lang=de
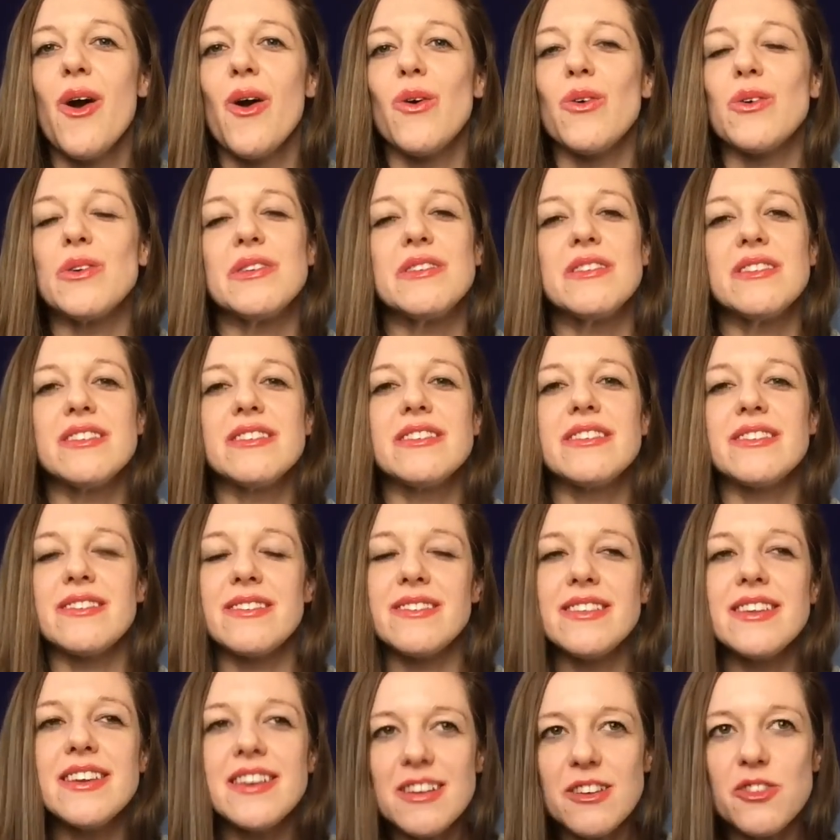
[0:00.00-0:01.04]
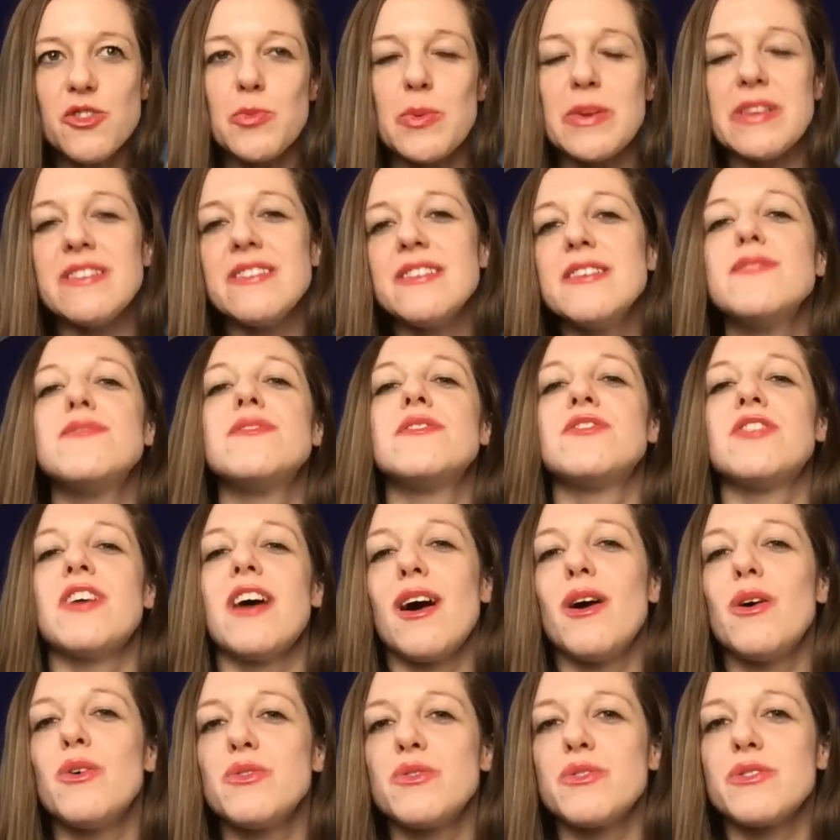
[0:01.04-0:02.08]
und das nicht spezifisch
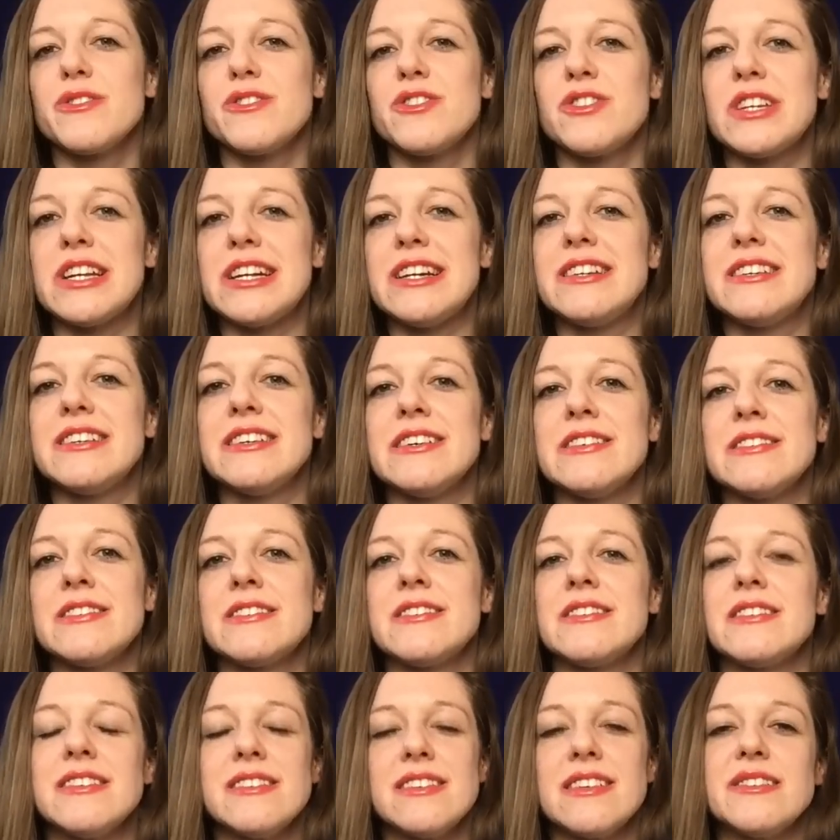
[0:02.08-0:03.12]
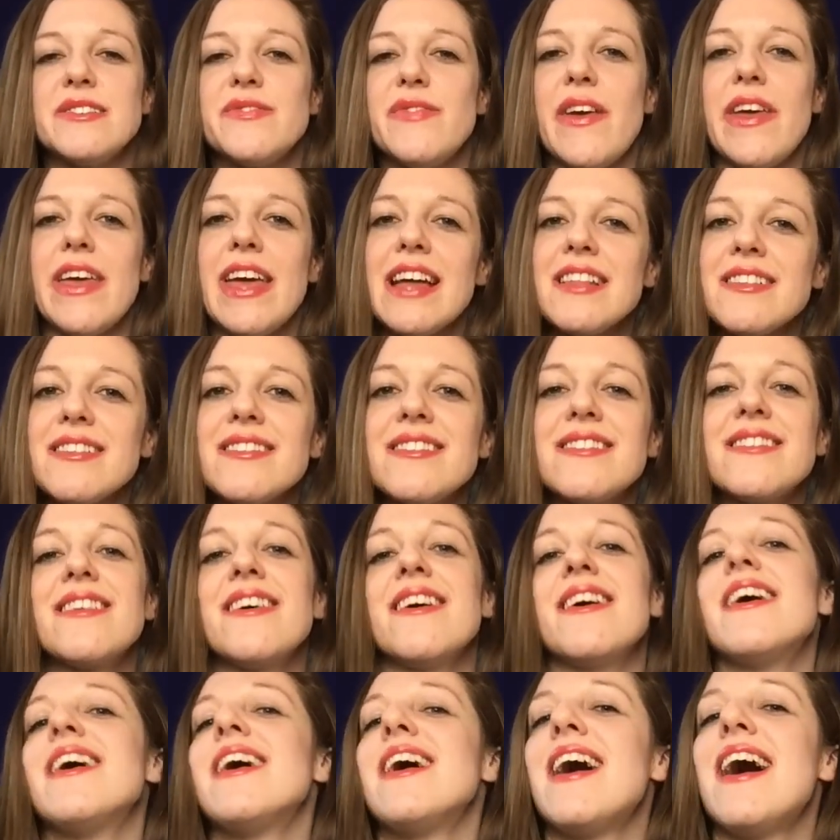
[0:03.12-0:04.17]
herausgestellt ist, dass wir jetzt
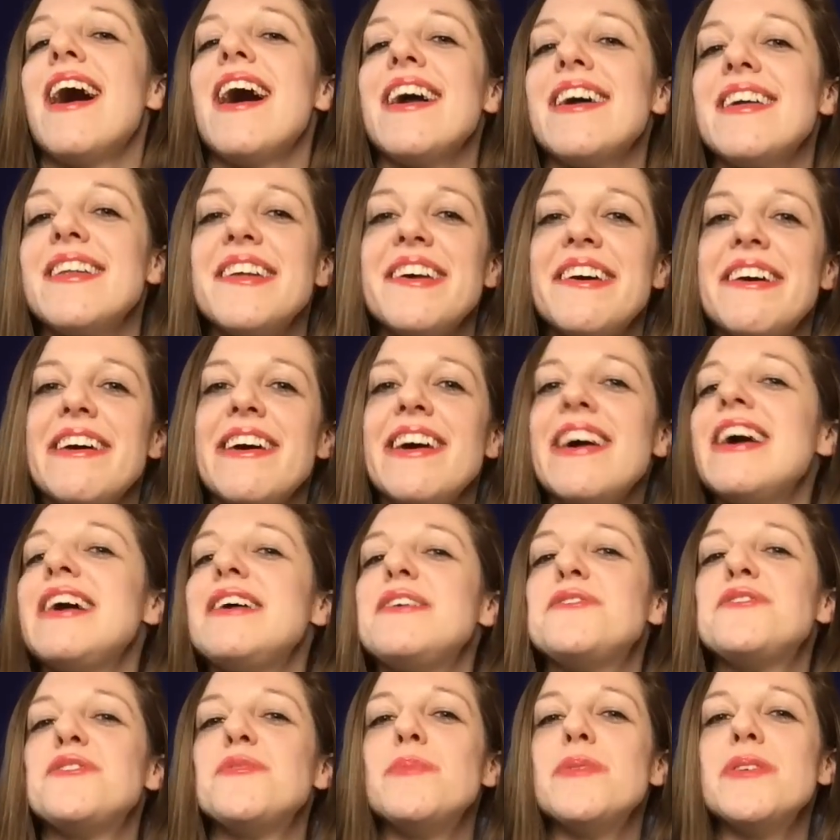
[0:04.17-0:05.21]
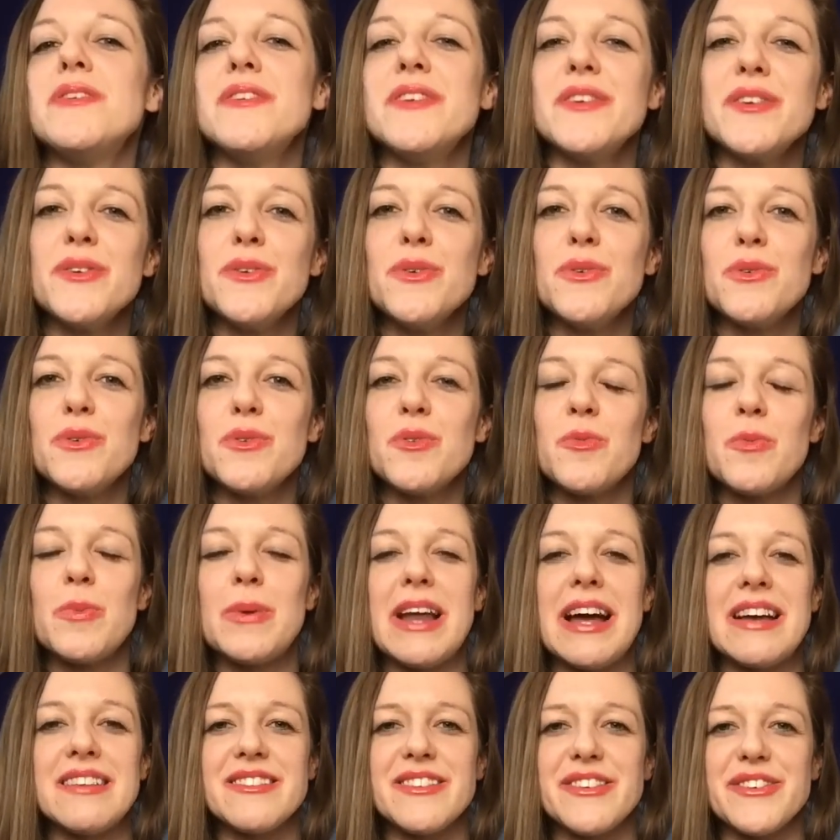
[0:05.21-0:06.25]
eine
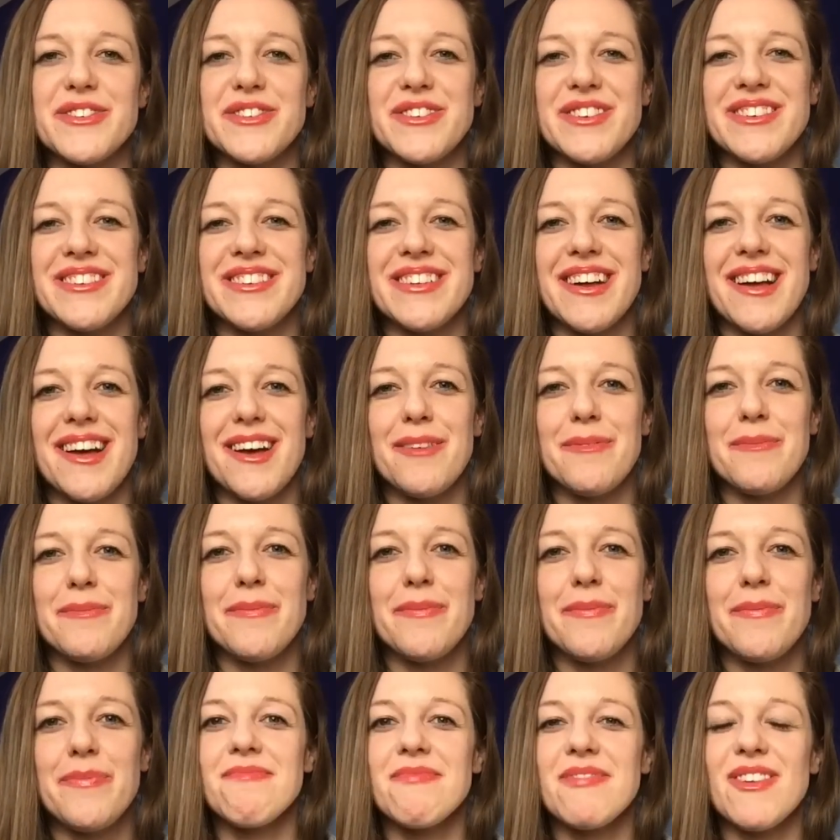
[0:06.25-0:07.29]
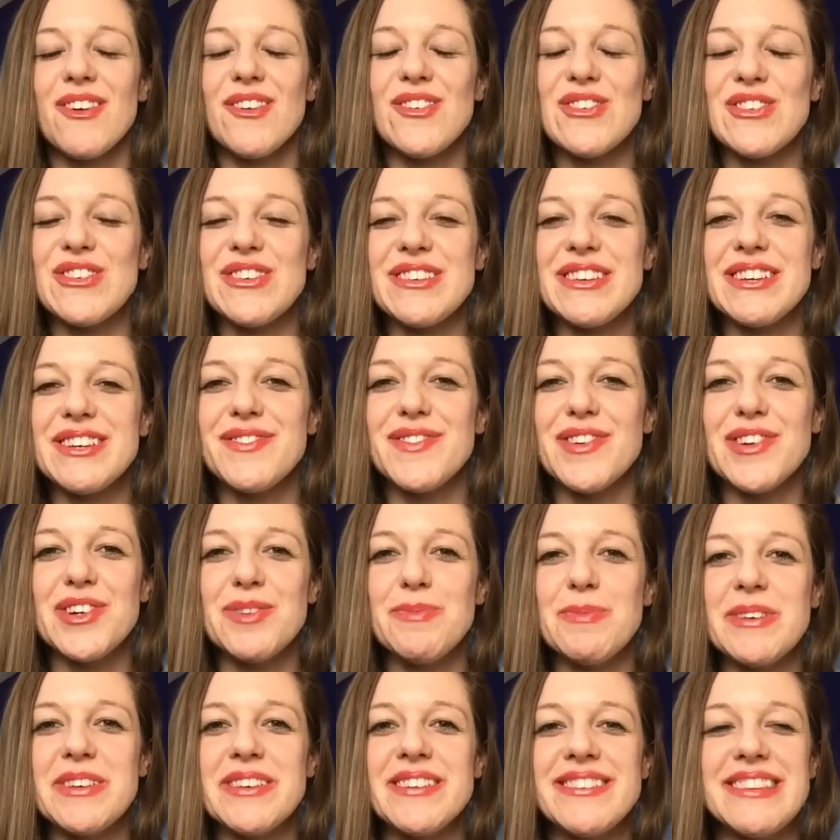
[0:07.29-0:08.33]
LGBTQ-Plus-Geschichte haben. Und ich würde
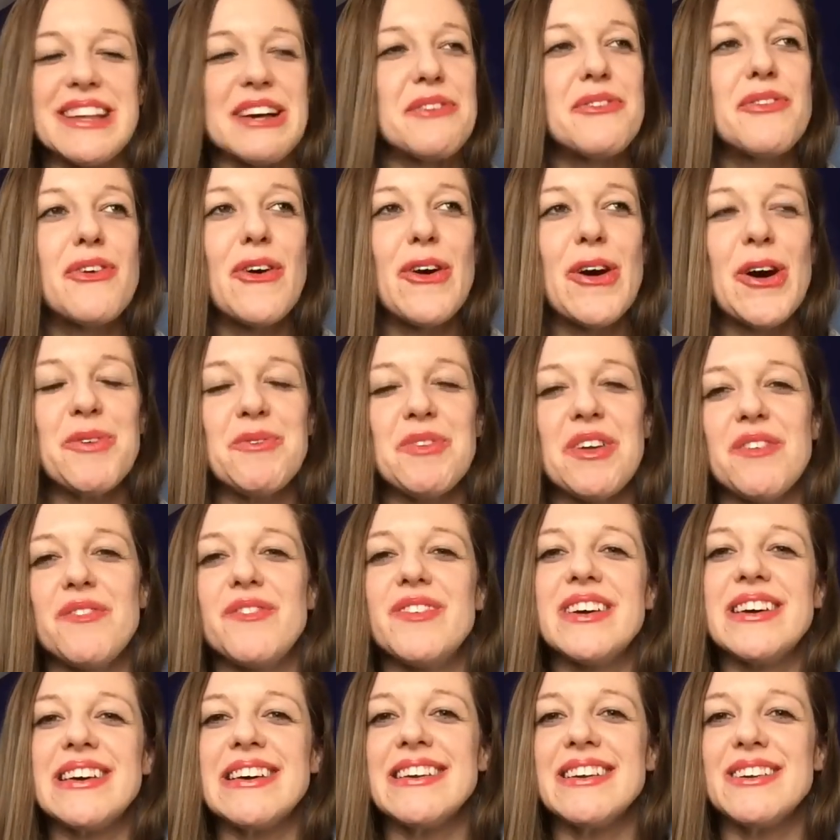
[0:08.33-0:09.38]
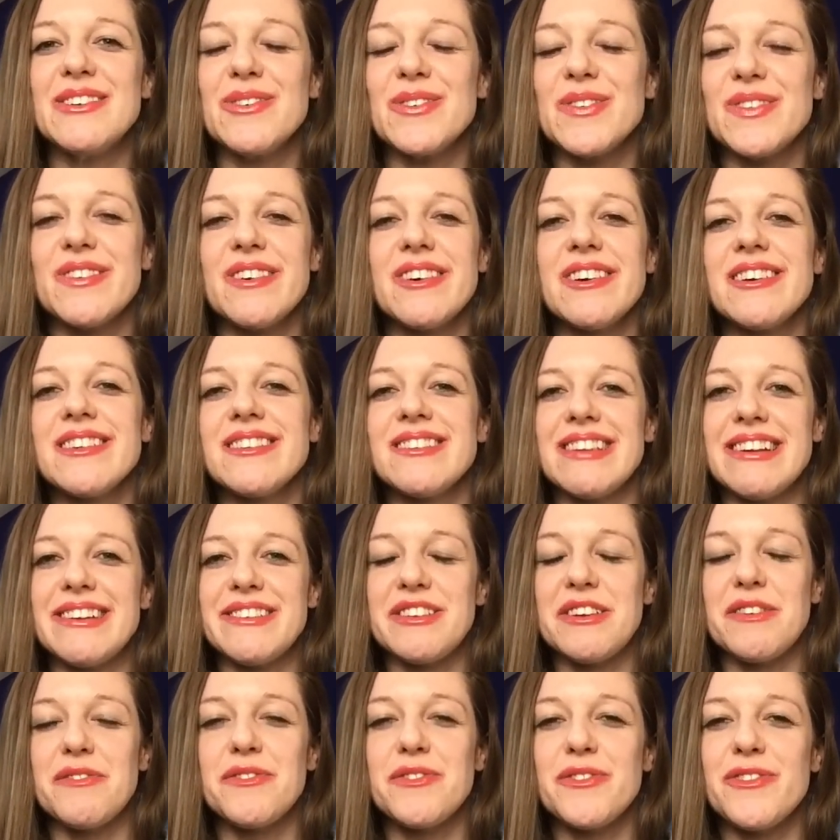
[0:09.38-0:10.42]
mich sehr freuen, wenn wir in unserer
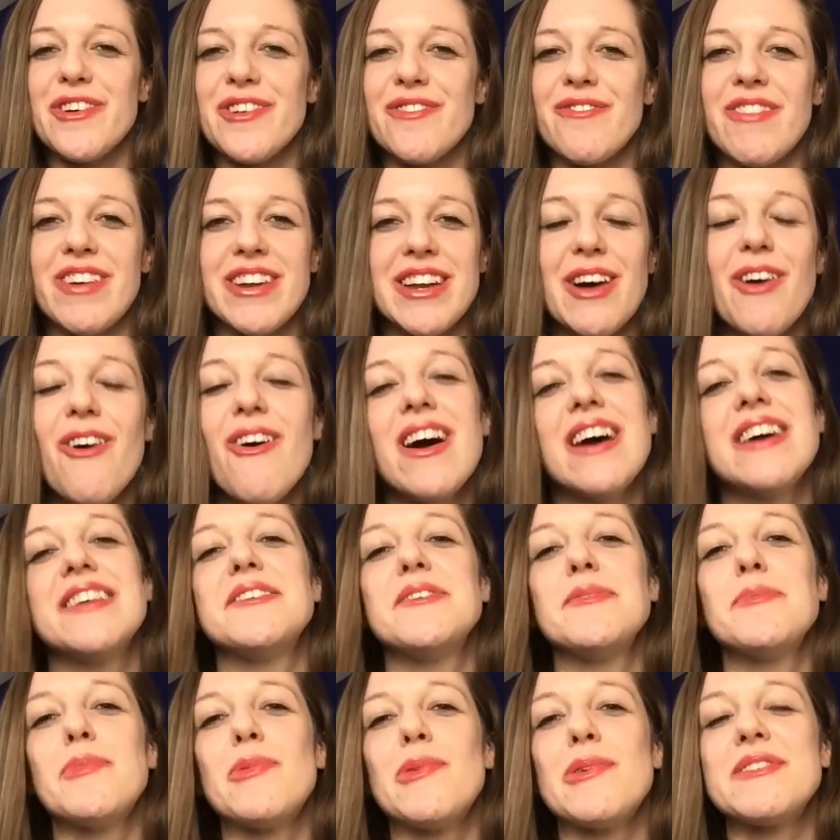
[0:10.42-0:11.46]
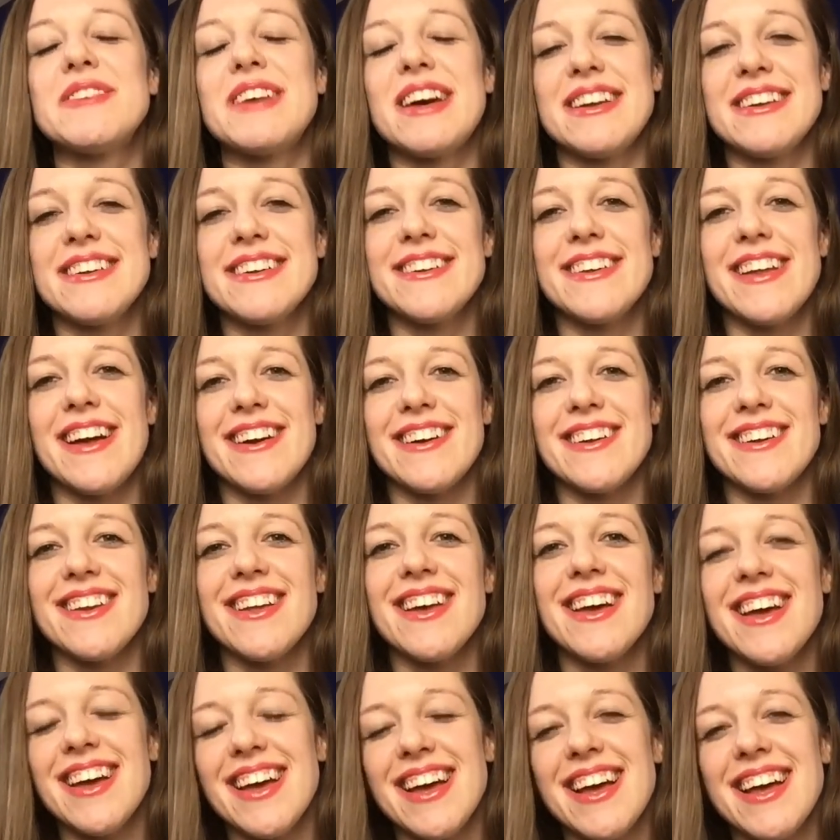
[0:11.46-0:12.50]
Gesellschaft irgendwann auch an dem Punkt angelangen,
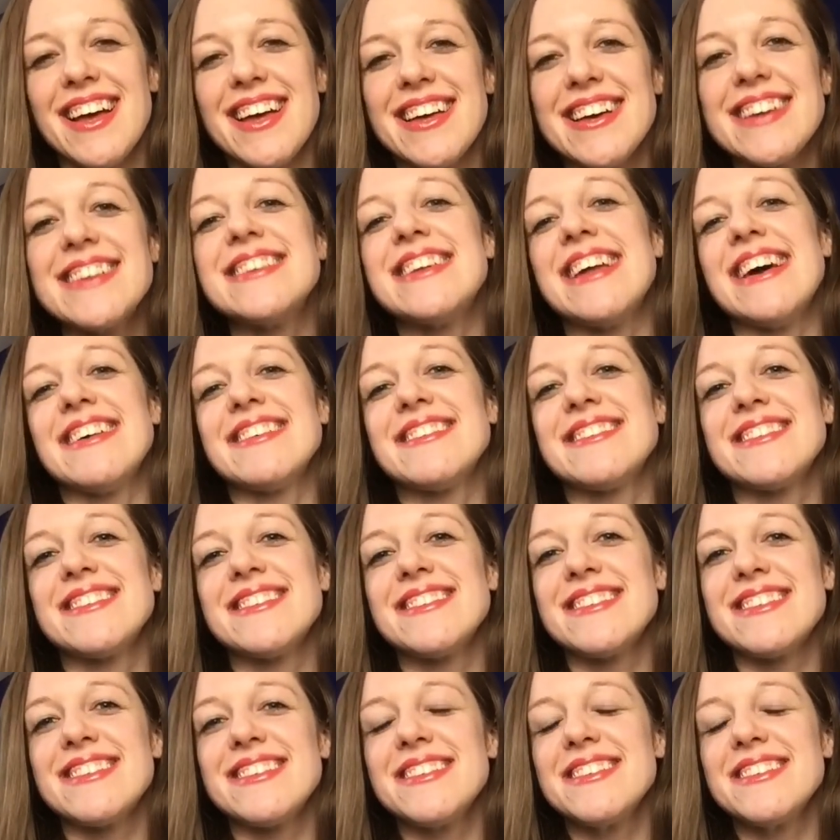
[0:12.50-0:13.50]
dass